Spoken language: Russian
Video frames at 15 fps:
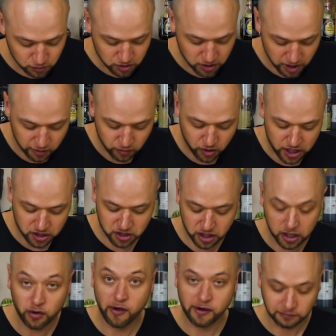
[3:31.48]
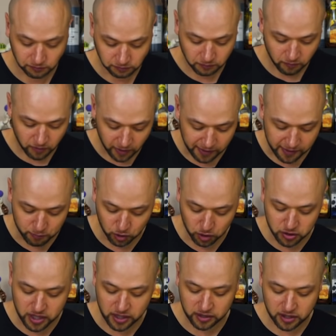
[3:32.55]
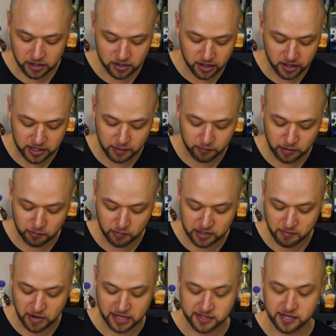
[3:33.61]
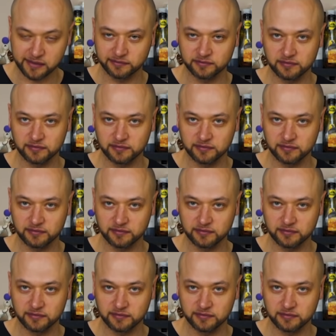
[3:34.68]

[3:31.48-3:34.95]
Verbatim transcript: слушай, не, ну я же делаю. И буду делать какие-нибудь рецепты без мяса,